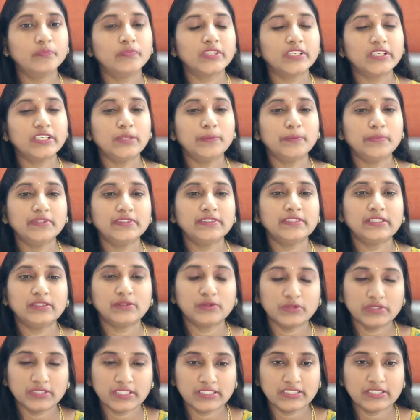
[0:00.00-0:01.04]
థర్టీ పర్సెంట్
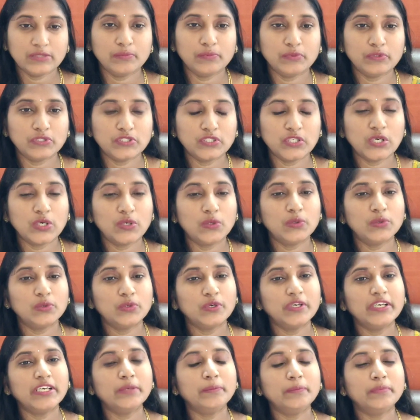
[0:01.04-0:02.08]
వచ్చేసి పురుషుల్లో
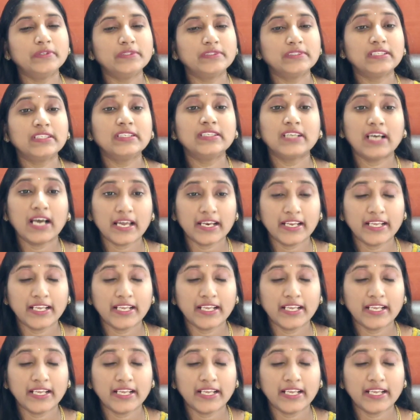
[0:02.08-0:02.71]
ట్వంటీ పర్సెంట్